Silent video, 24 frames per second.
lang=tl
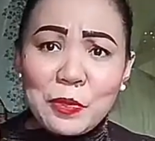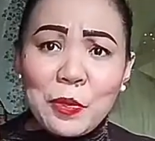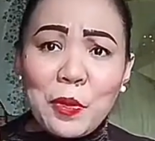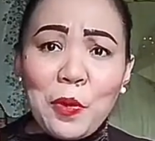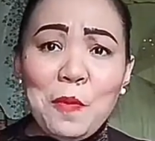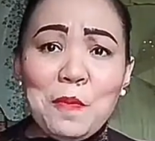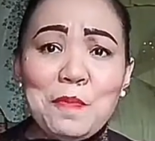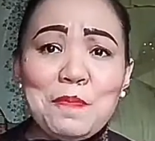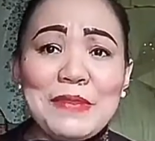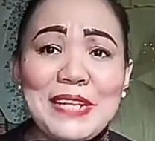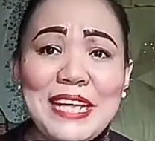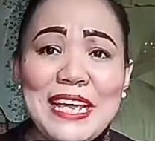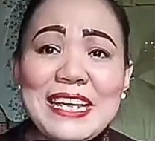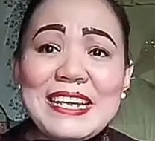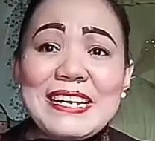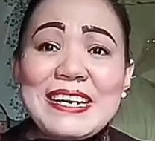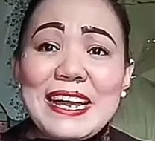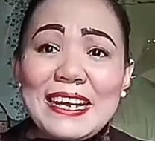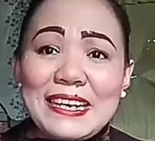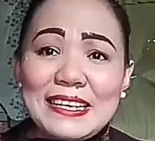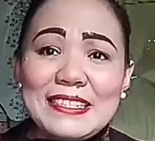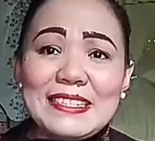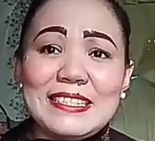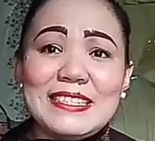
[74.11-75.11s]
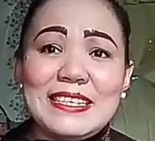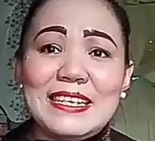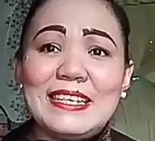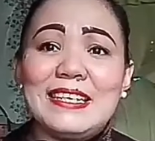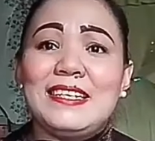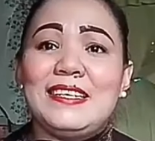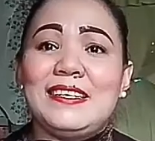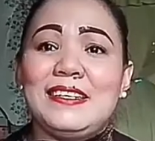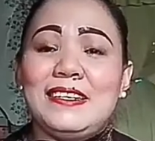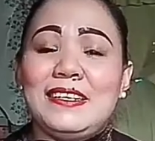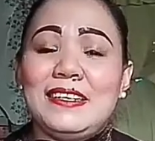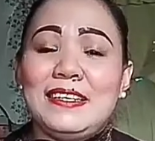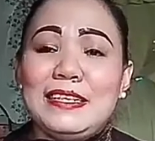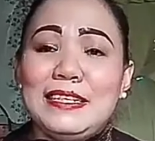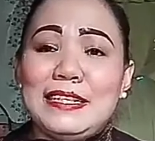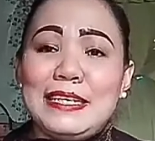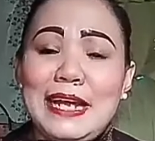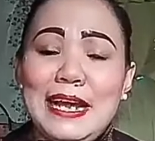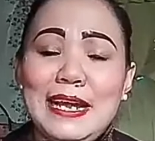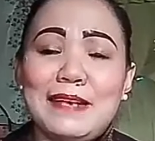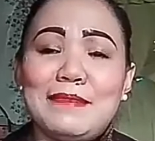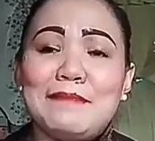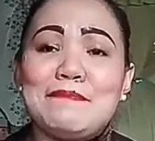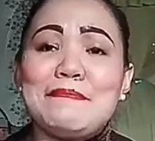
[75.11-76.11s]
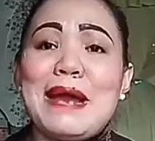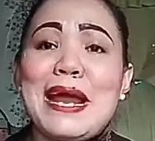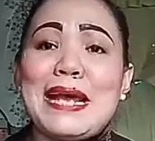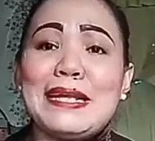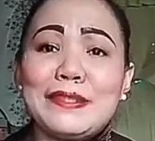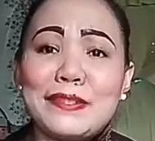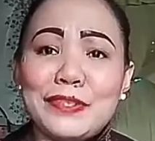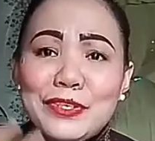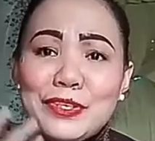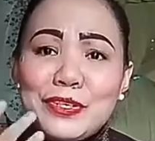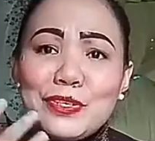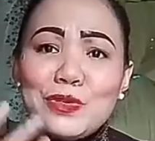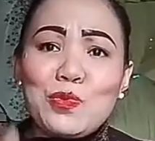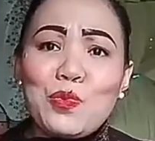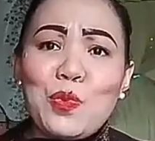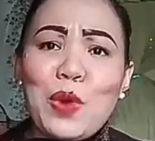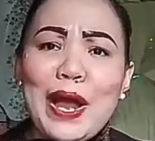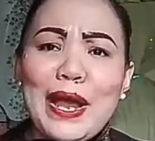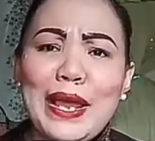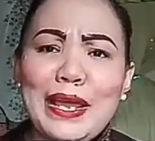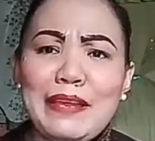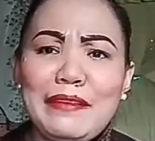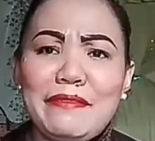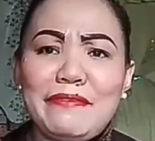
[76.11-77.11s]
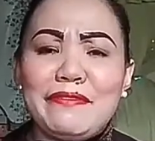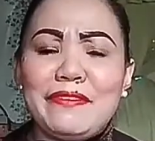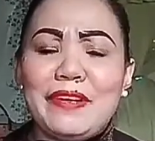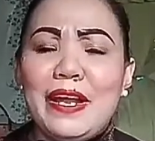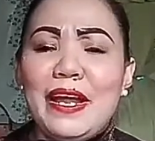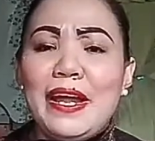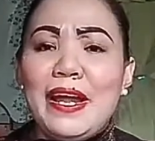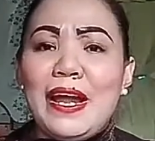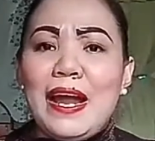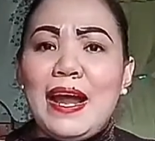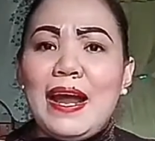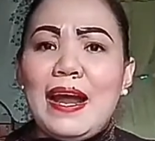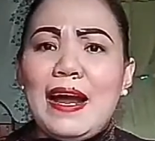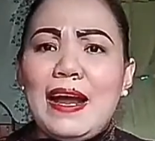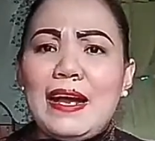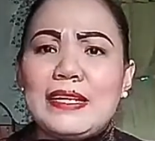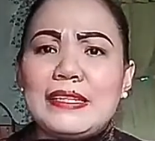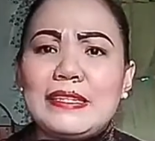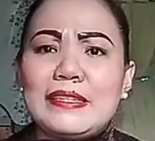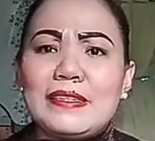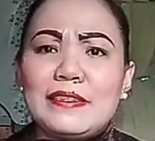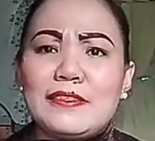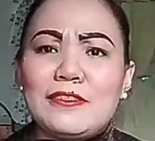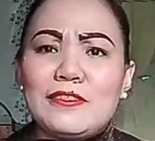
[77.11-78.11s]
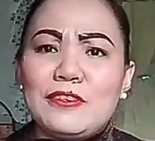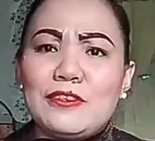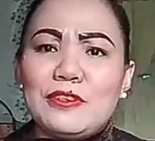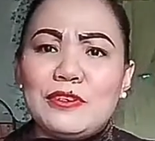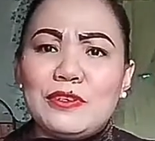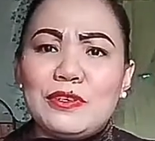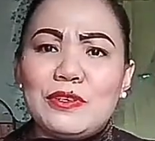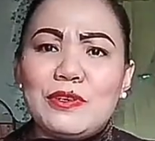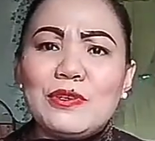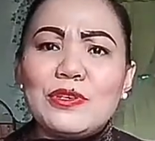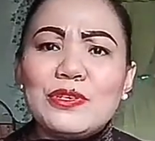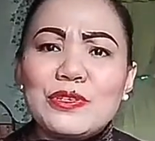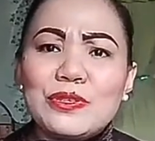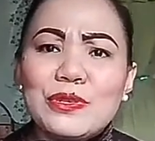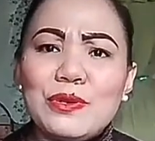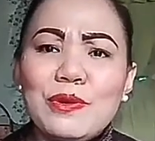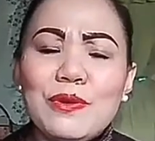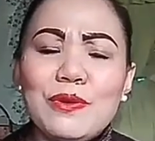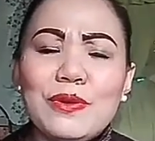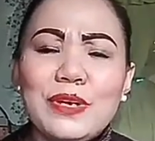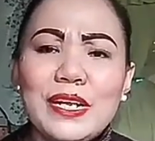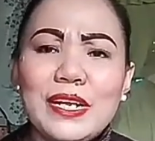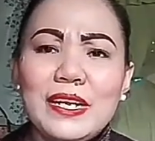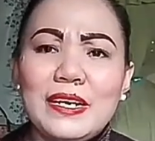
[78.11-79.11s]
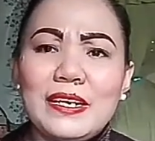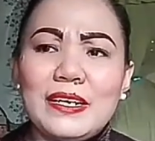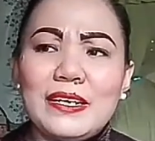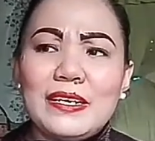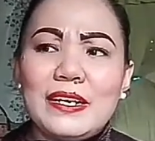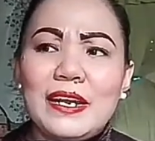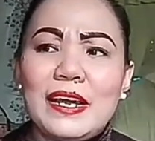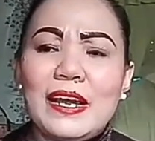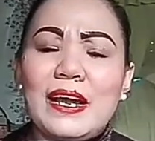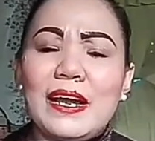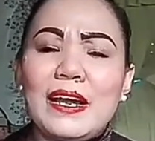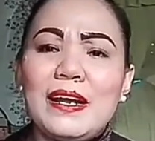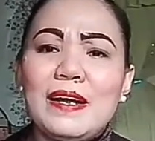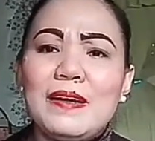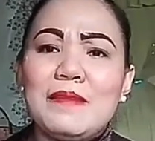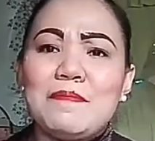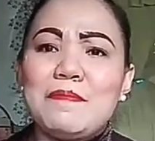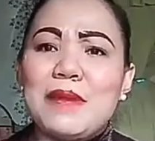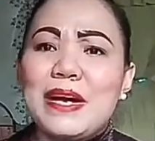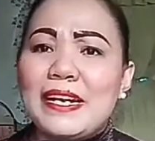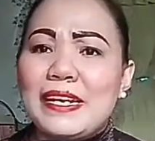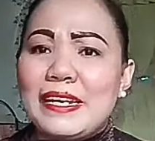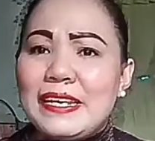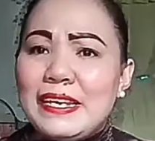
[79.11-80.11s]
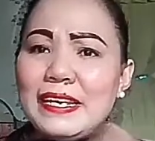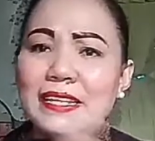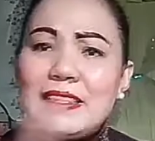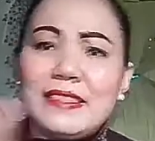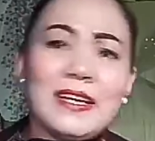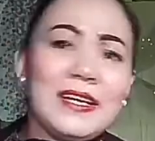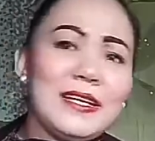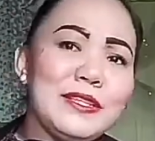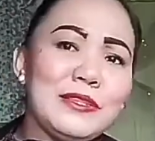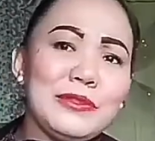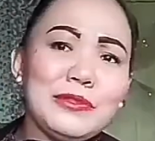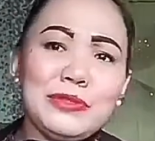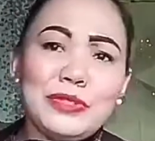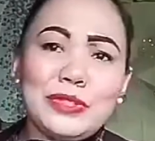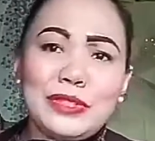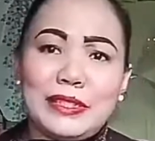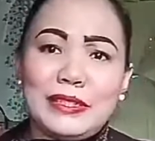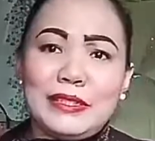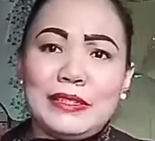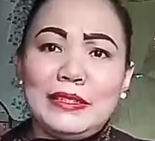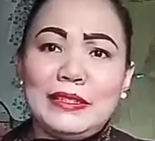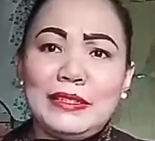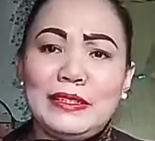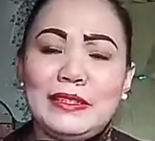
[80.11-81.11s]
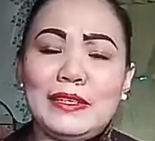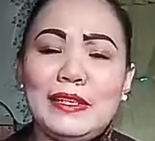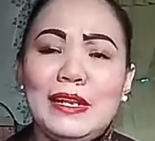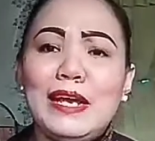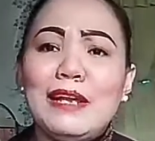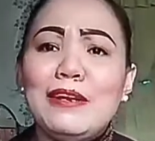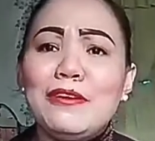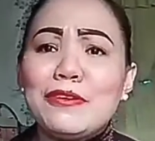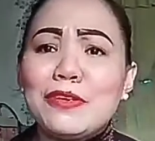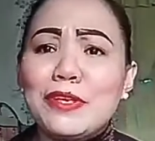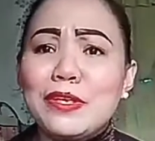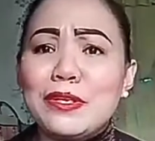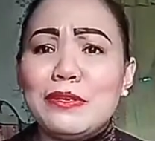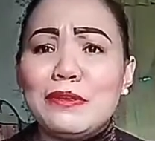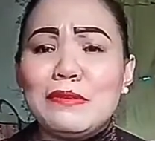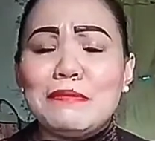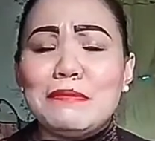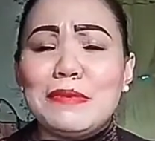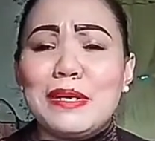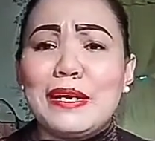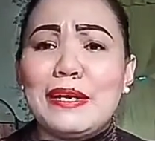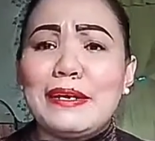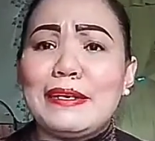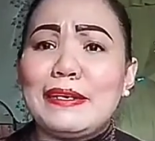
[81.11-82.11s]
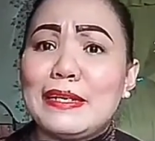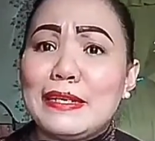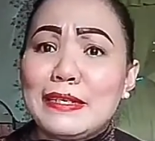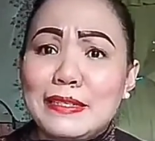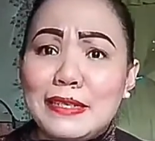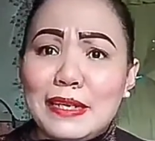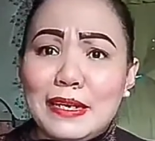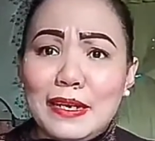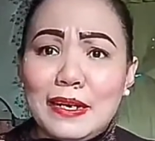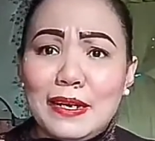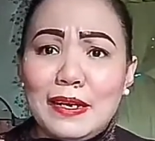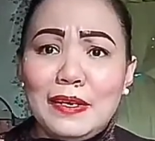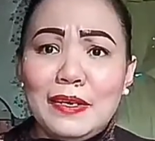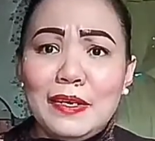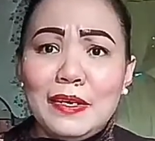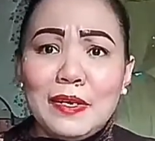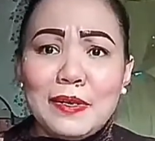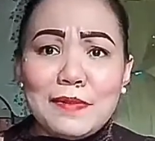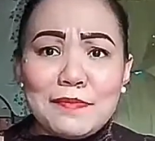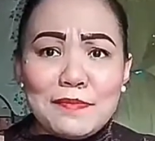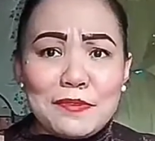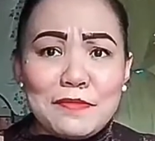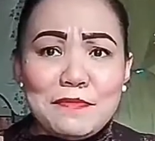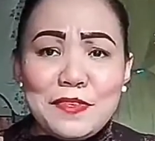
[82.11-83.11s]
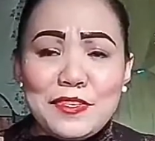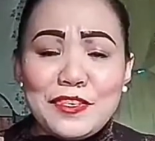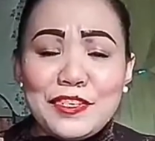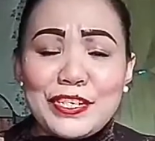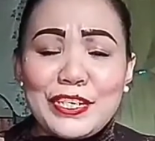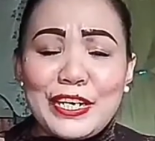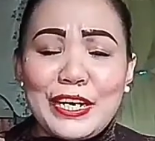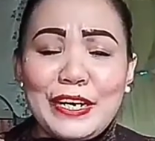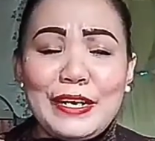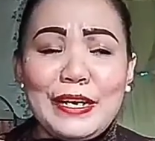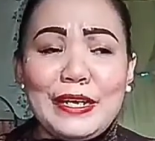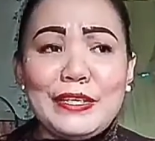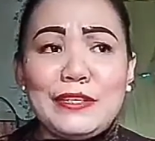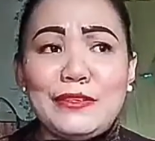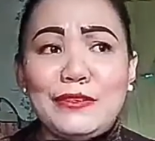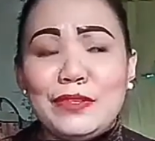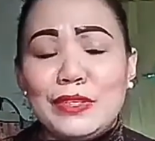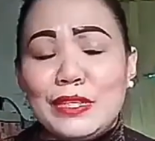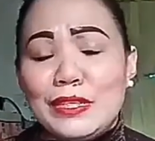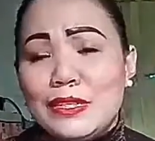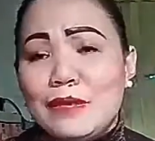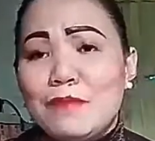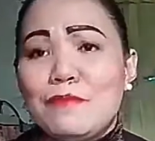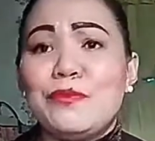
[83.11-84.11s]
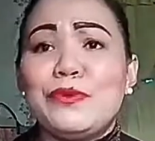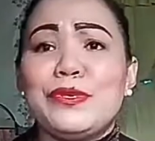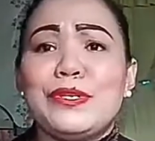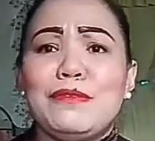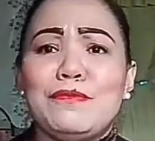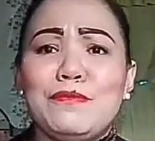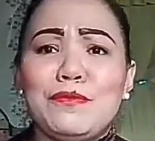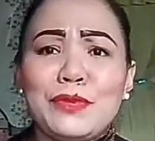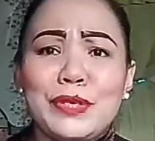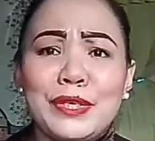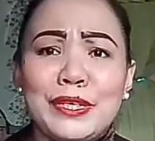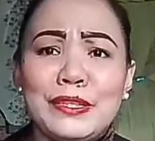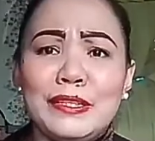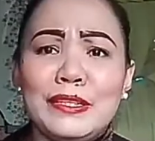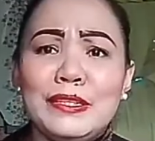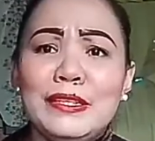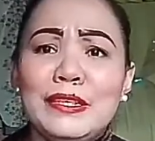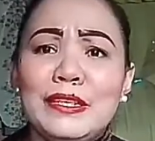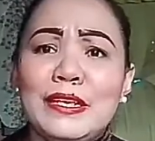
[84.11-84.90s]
complainant ng battered wife at gusto ko rin na makikita ito ng lalo na yung mga nasa probinsya guys, yung nasa bukit-bukit.